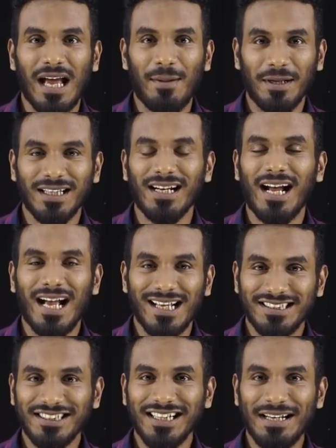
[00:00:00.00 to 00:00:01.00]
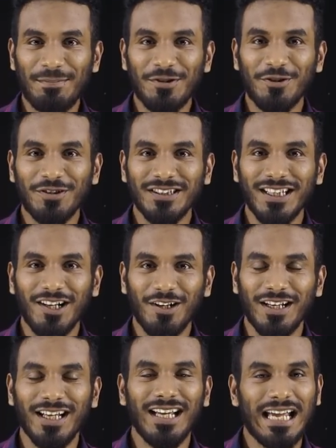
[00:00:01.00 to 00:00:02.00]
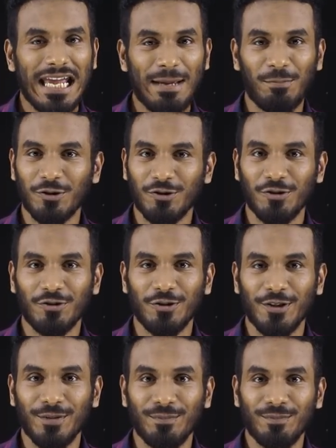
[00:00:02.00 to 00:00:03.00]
আমাদের আজকের এপিসোডটি তাহলে এ পর্যন্তই